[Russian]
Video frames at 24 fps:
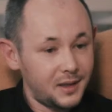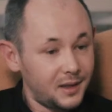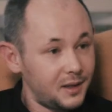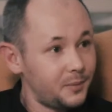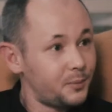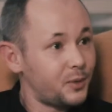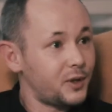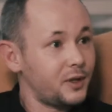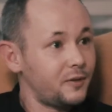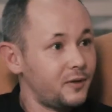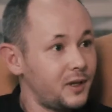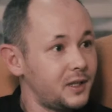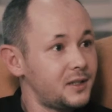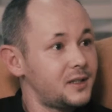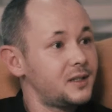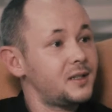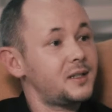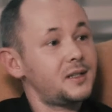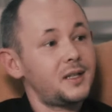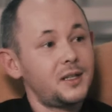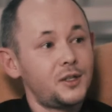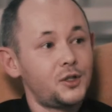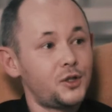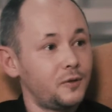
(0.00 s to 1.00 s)
стали проявляться
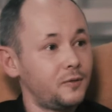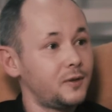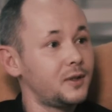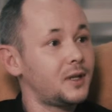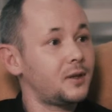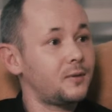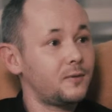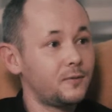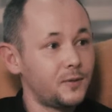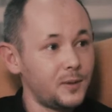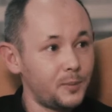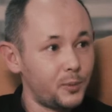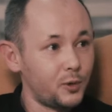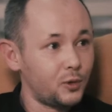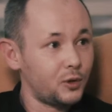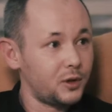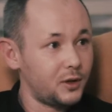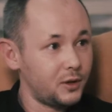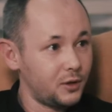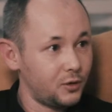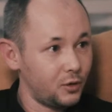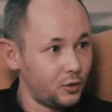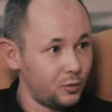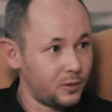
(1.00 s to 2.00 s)
достаточно
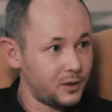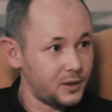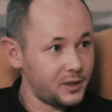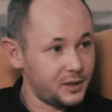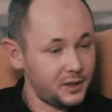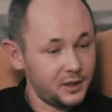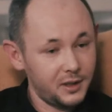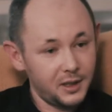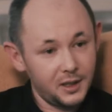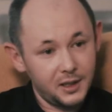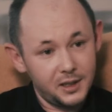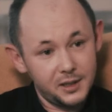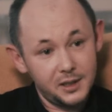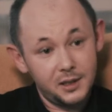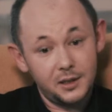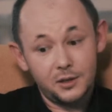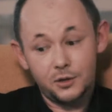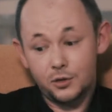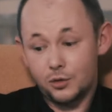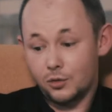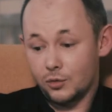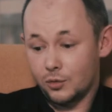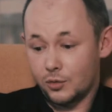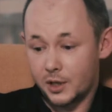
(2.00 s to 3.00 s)
выпуклые образы.
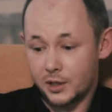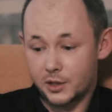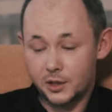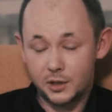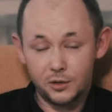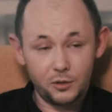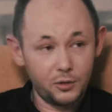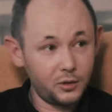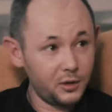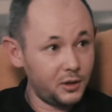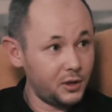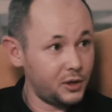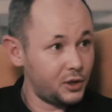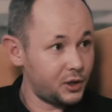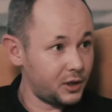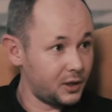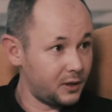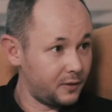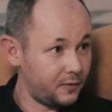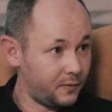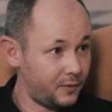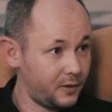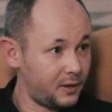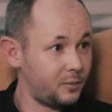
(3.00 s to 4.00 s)
Оказалось, что у каждой
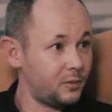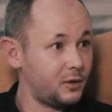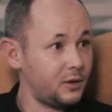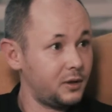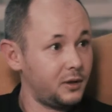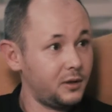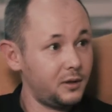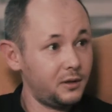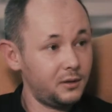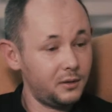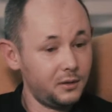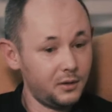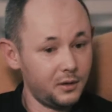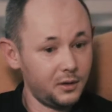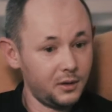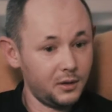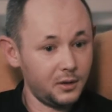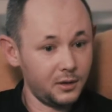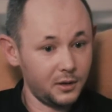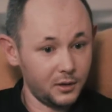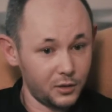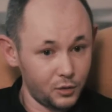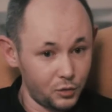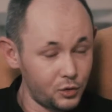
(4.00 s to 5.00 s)
юридической фирмы
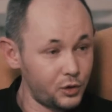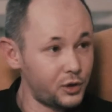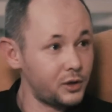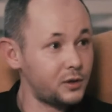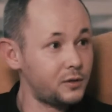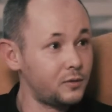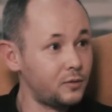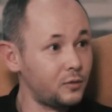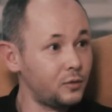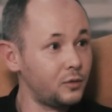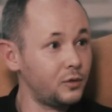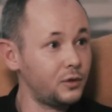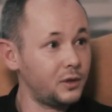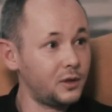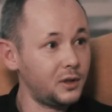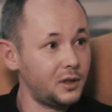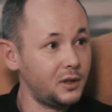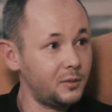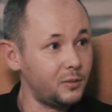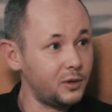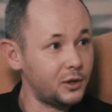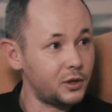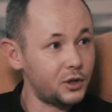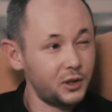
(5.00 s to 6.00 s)
существует
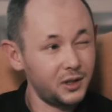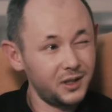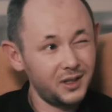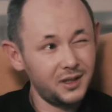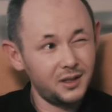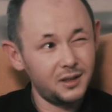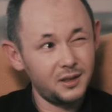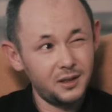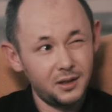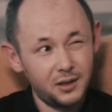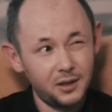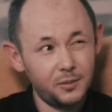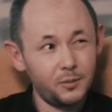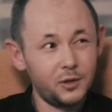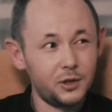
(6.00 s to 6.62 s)
имидж, и этот